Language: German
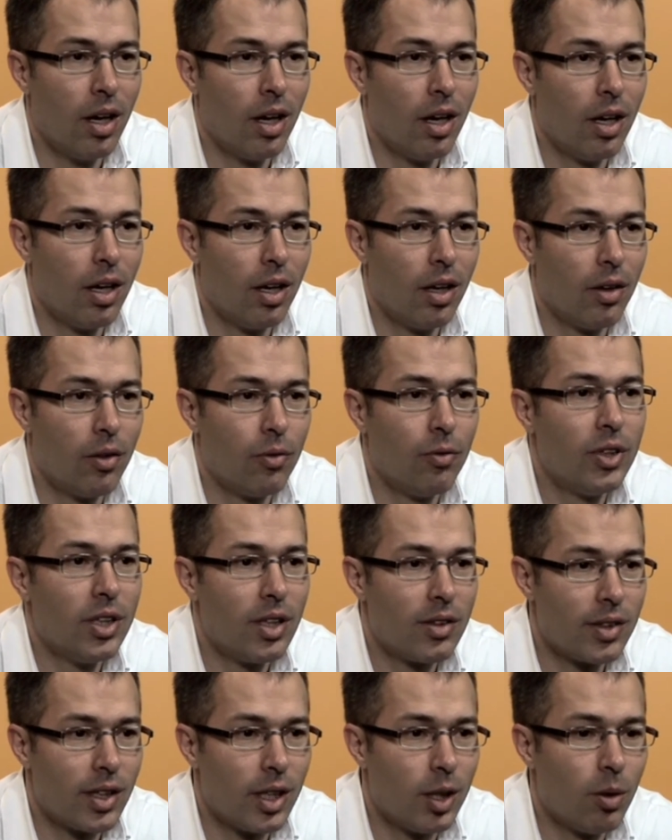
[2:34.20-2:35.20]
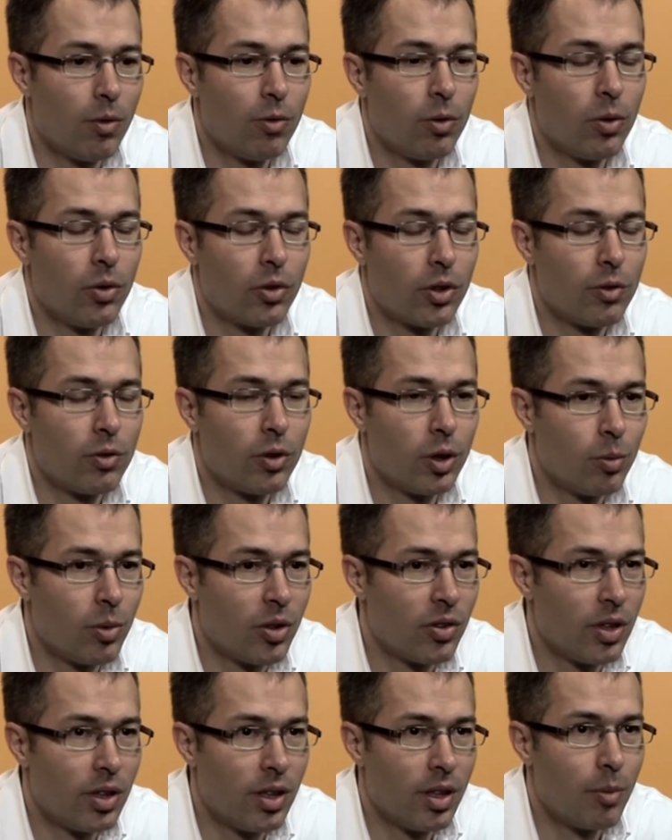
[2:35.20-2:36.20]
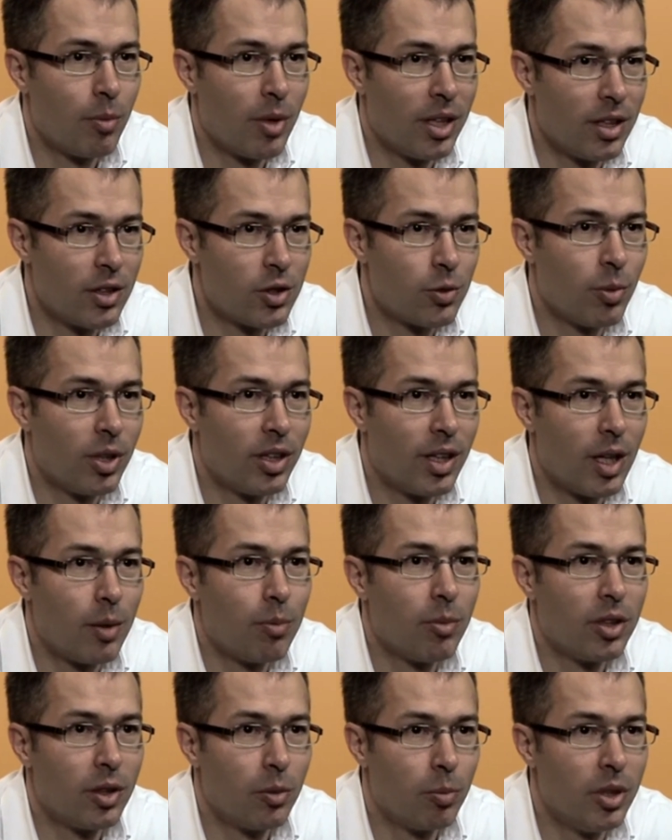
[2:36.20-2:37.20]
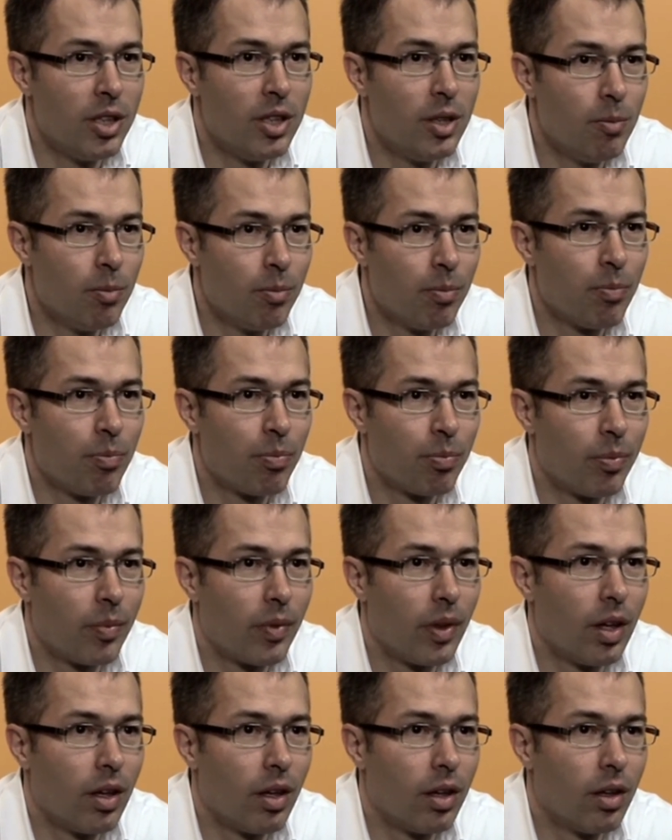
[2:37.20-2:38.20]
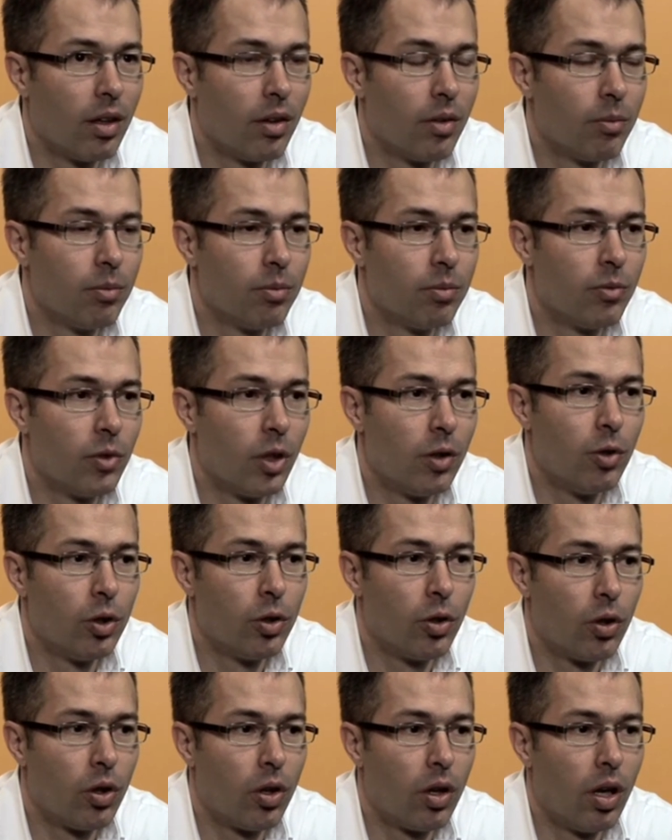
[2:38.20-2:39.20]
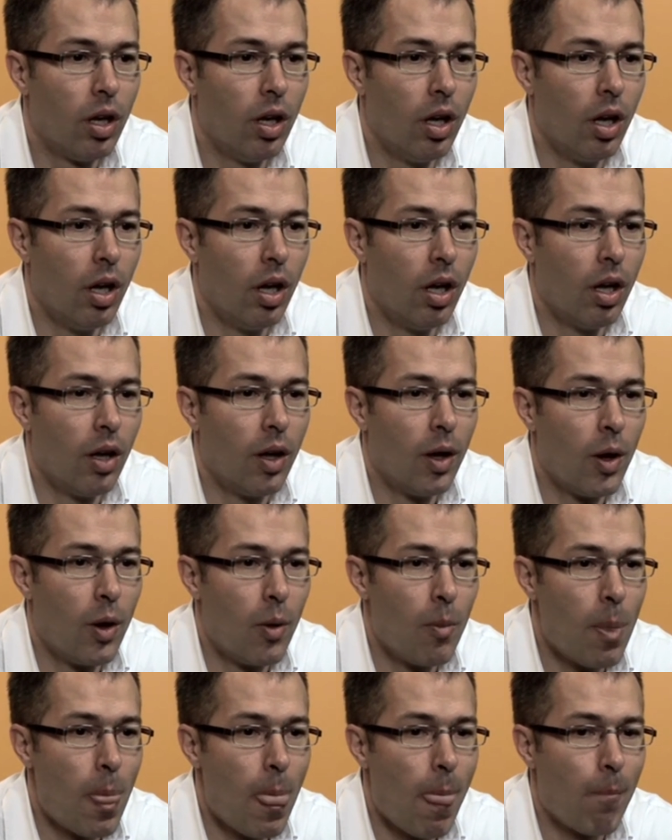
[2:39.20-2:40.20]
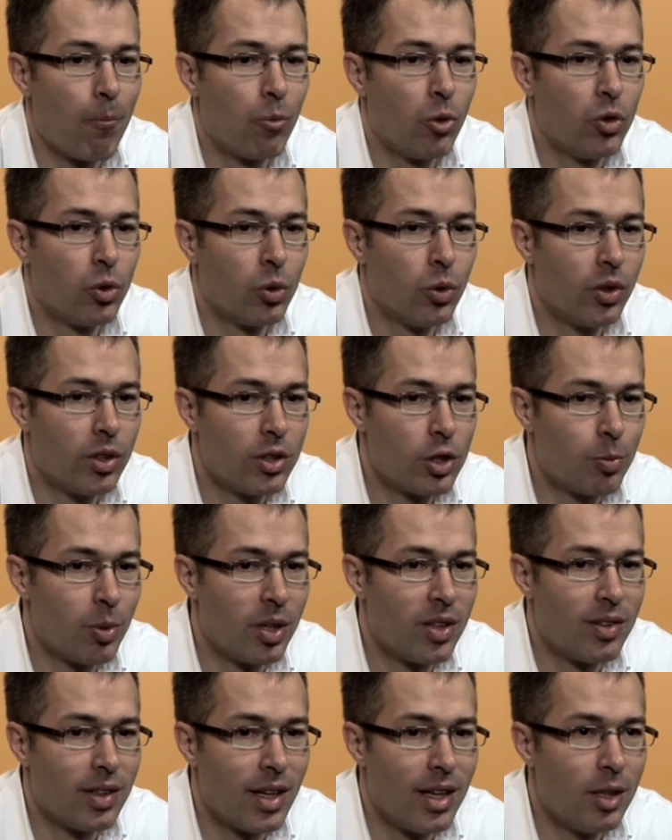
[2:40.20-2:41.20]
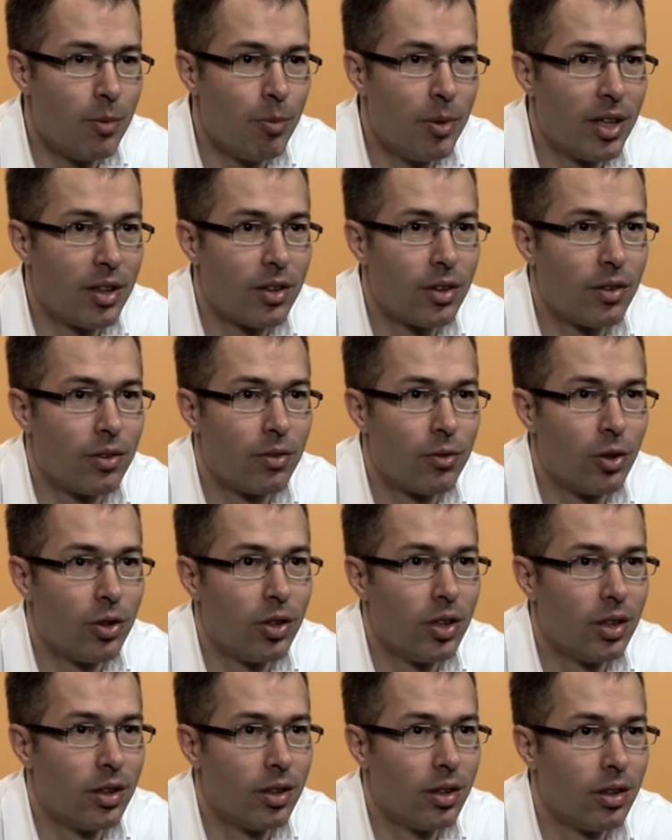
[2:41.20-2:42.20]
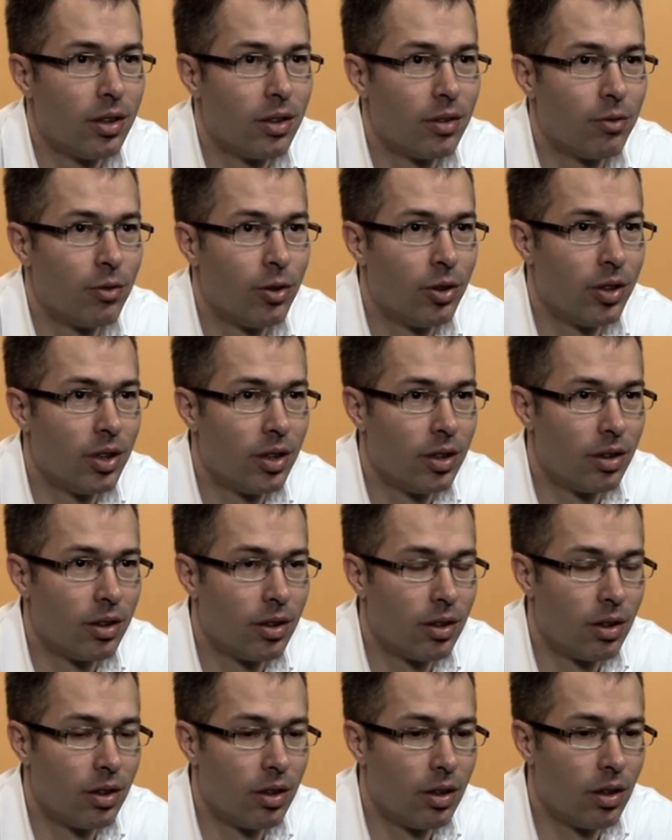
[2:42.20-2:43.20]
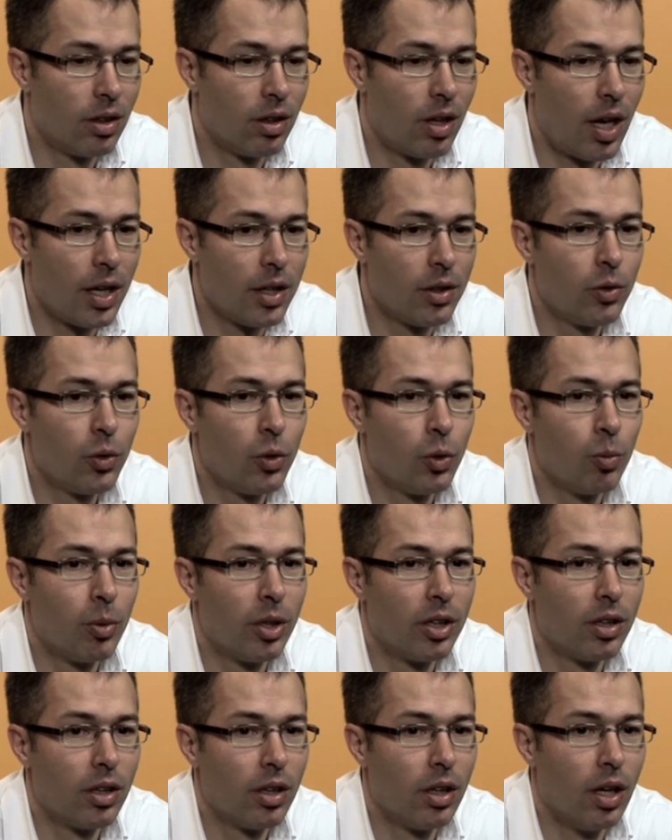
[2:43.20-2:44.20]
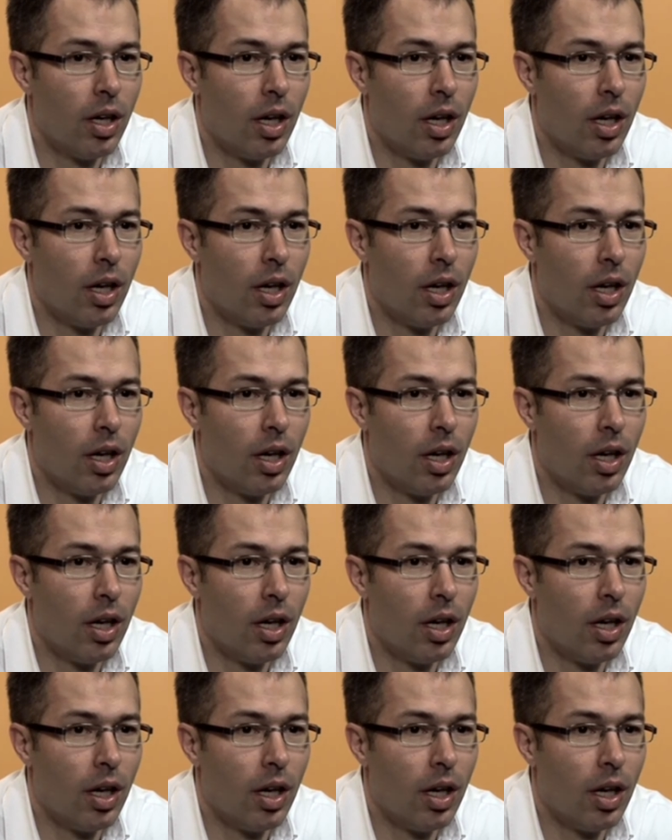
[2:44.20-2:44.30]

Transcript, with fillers: Äh, wir selber von unserer Firma sind in der Management-Ebene geblieben, ähm, weil wir doch ähm, durch unseren speziellen Mix von den, von den äh, Eigentümern